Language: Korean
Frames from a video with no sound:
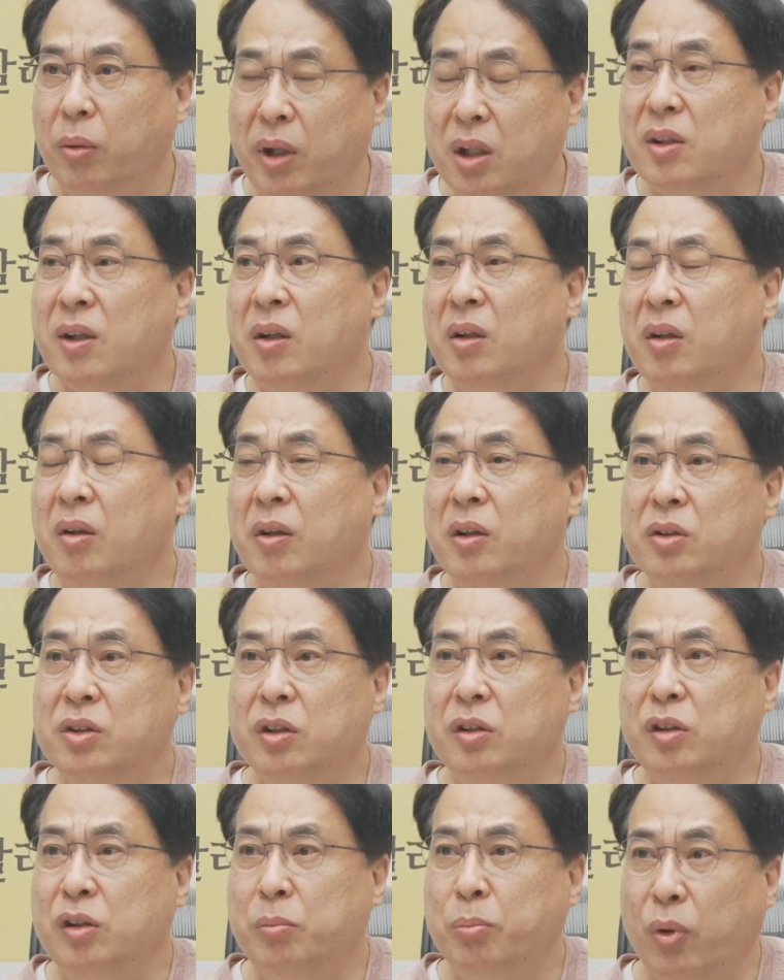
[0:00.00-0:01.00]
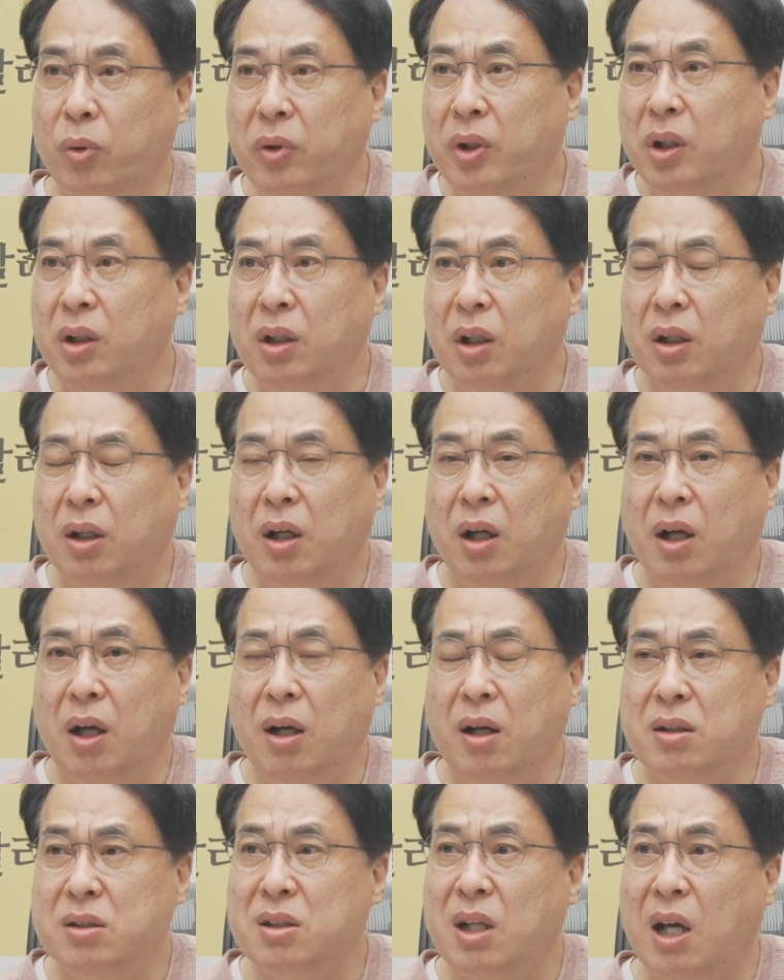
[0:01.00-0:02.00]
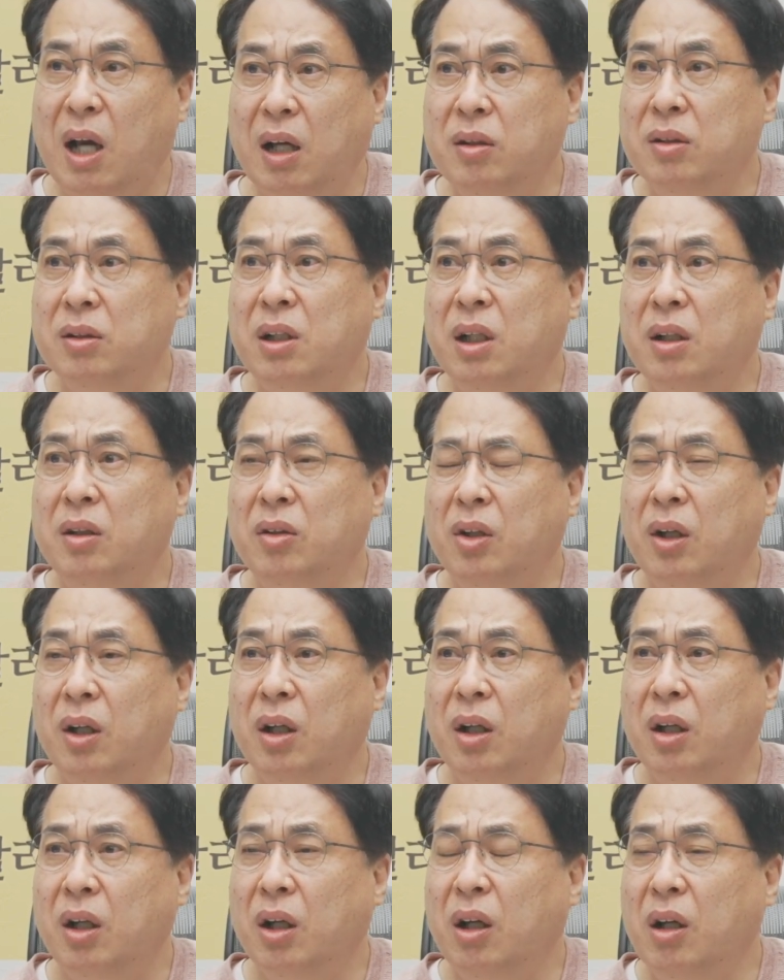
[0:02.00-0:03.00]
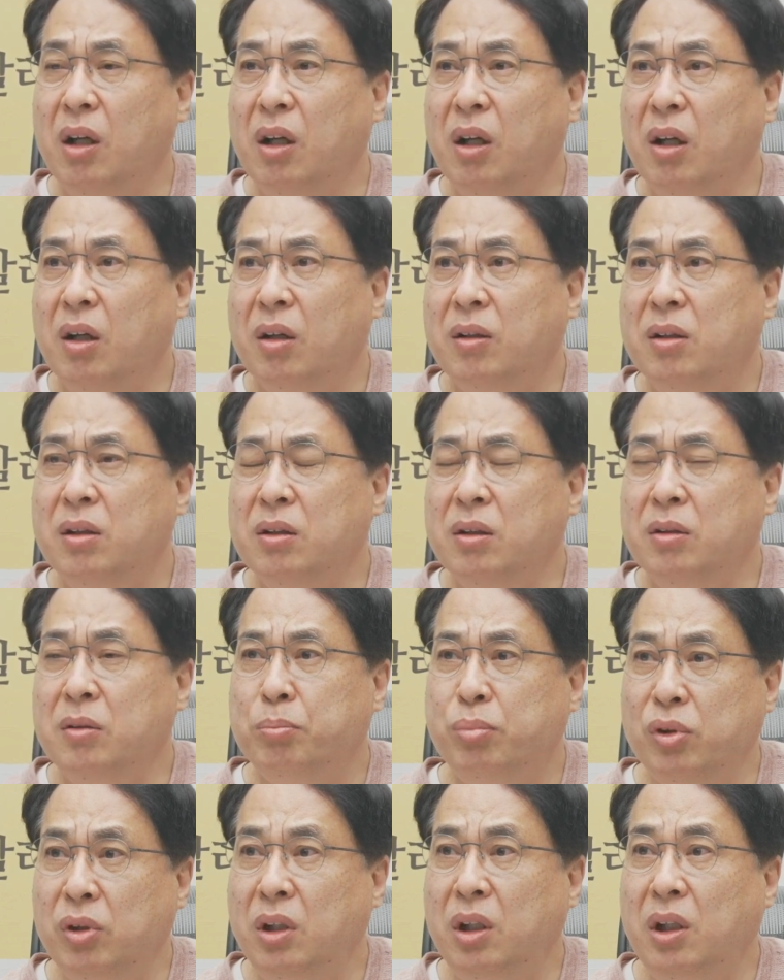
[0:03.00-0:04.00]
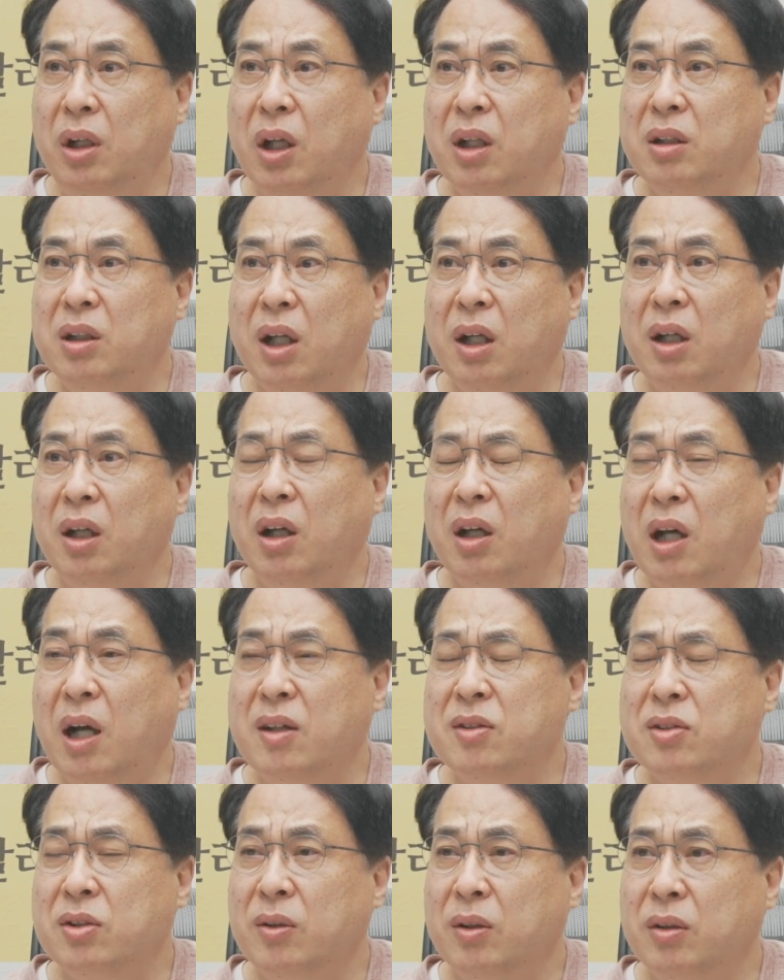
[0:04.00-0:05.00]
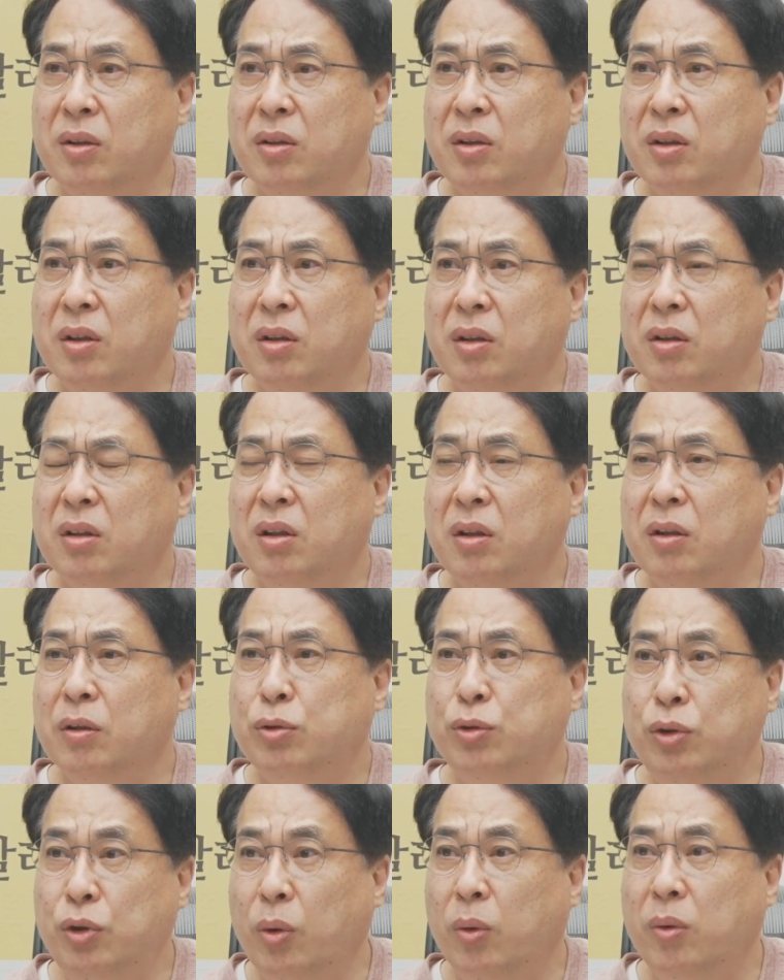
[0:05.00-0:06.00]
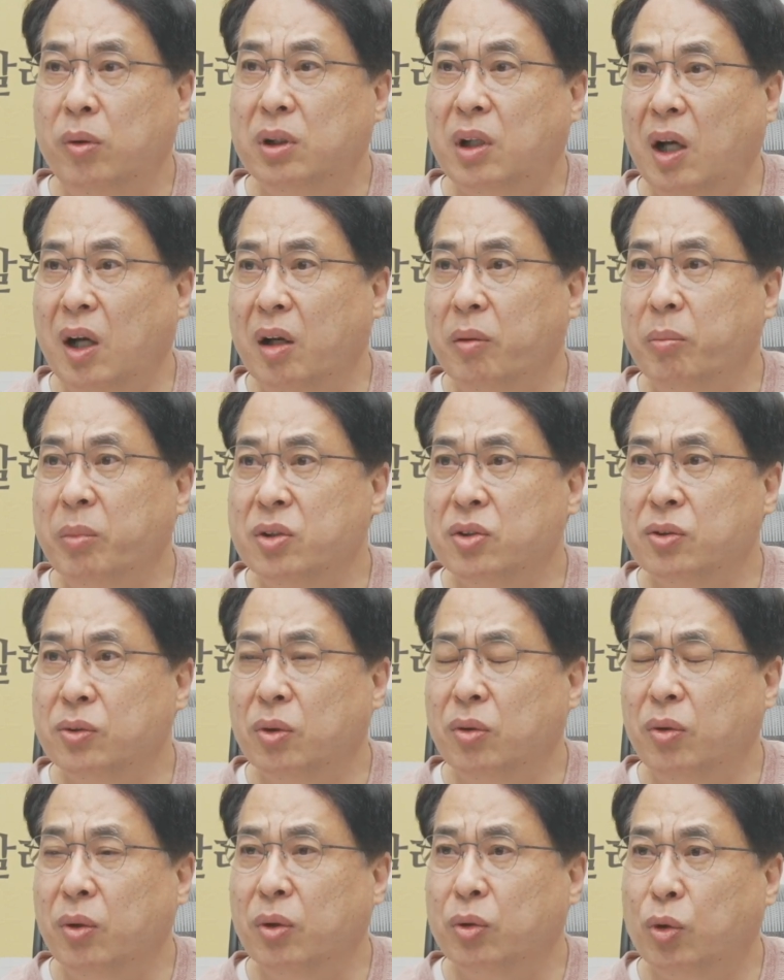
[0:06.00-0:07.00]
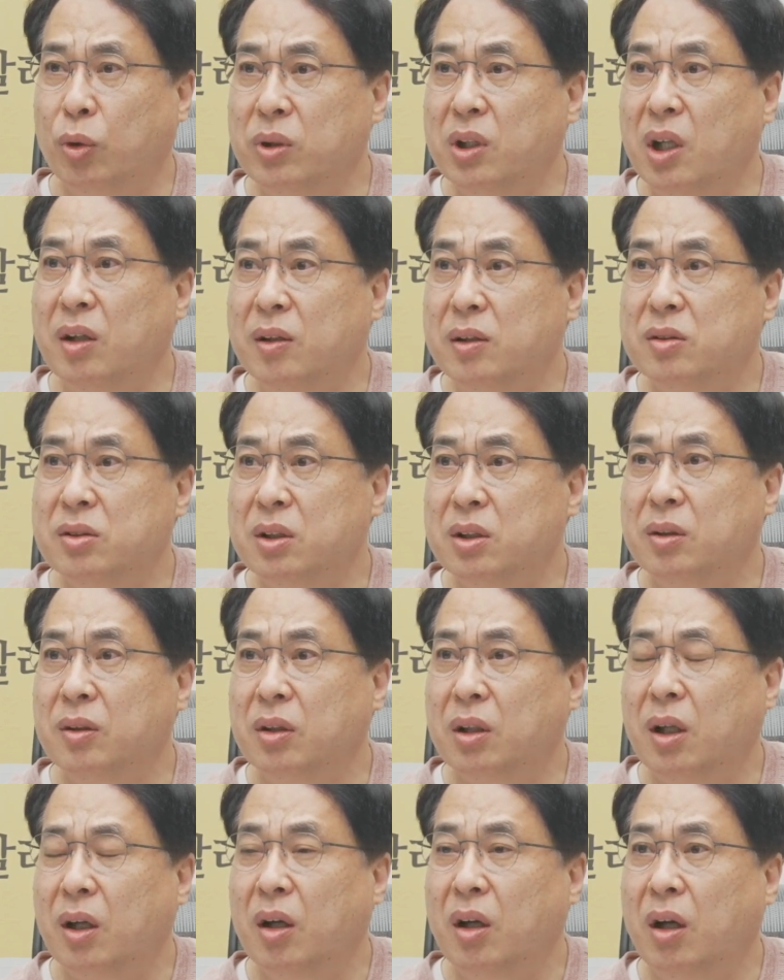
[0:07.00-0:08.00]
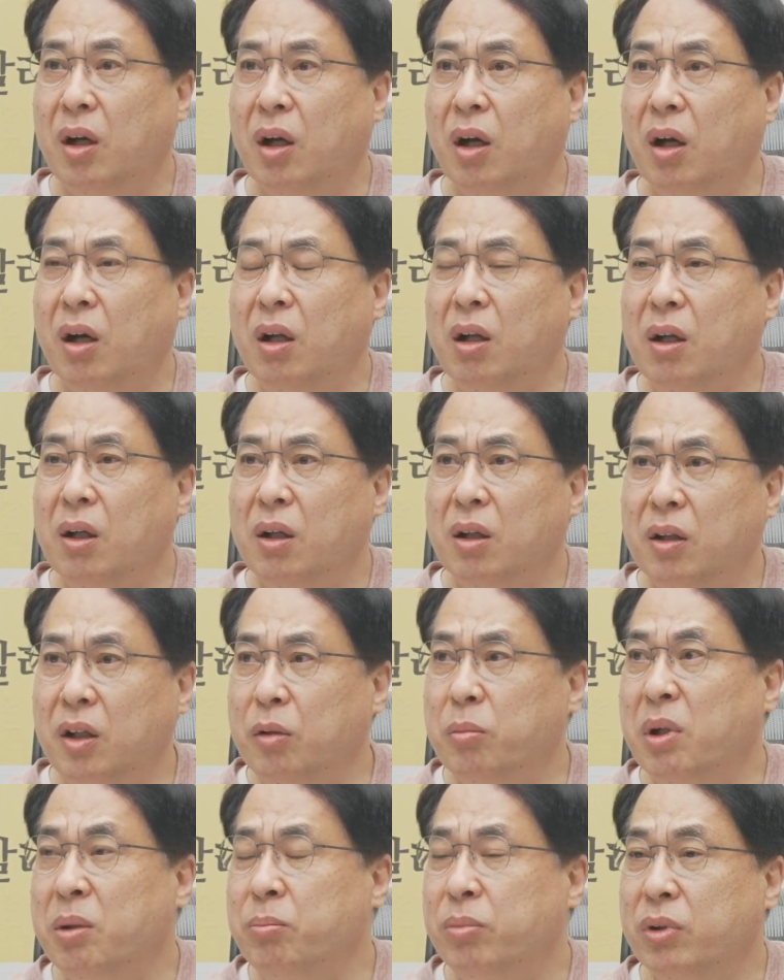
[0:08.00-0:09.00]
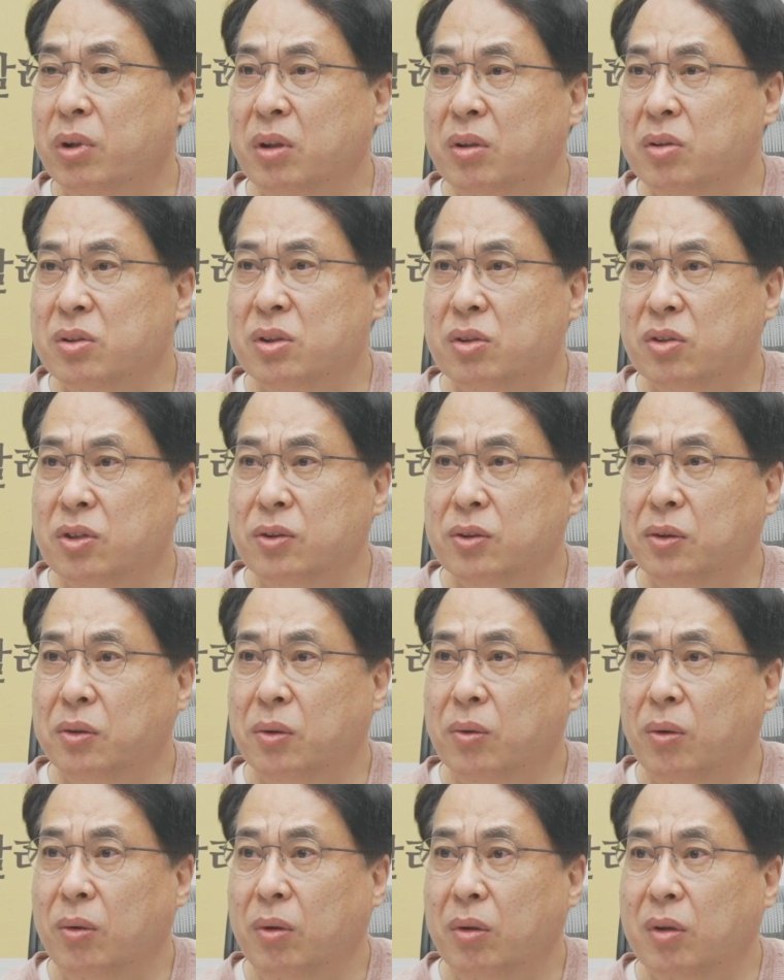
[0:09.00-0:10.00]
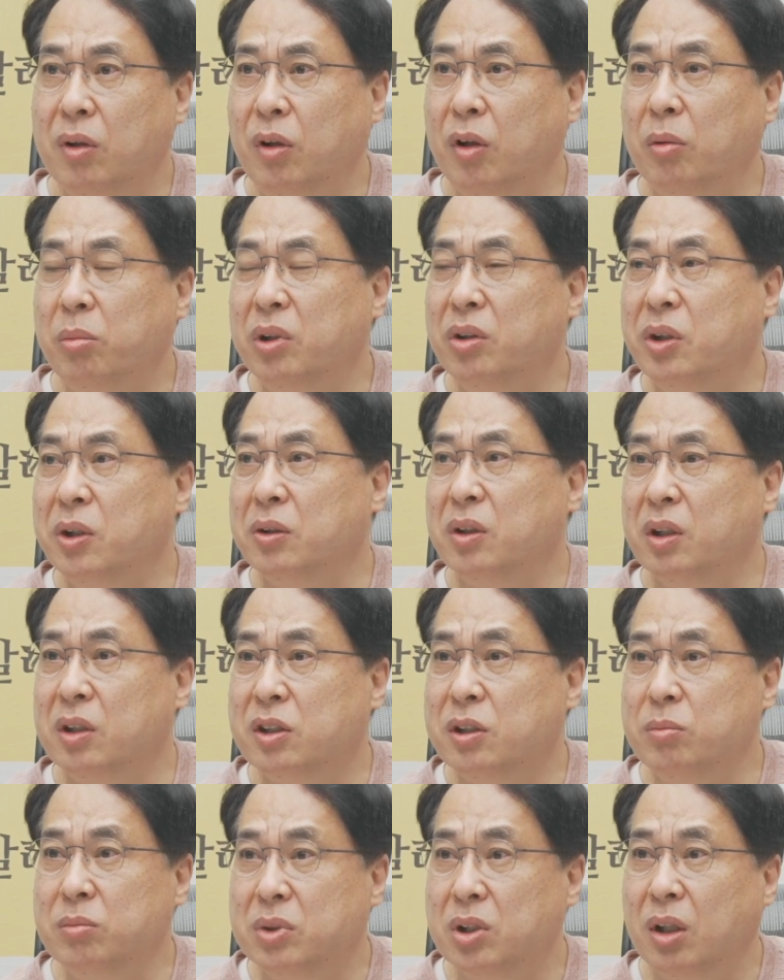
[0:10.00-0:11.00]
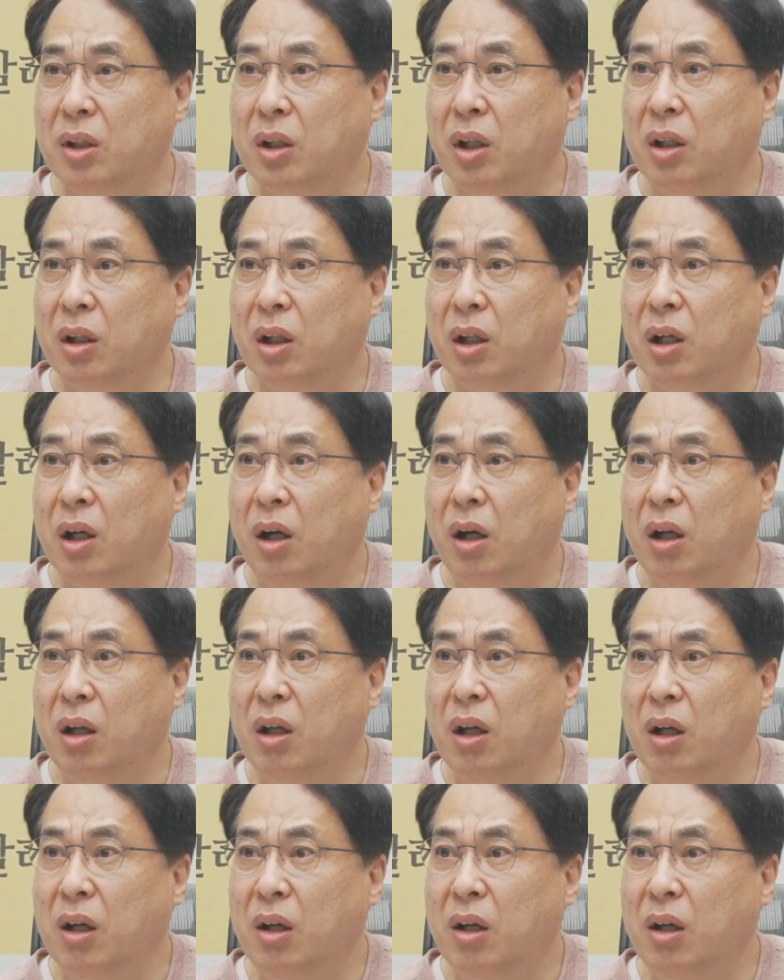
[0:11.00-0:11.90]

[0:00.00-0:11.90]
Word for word: 회장의 음. 의지를 보이니까 산은한테 그 불리한 양의 각서 그, 음. 그 굴욕을 당하면서도 도장을 찍었다가 음. 리만 브라더스 터지고 글로벌 경기 침체되니까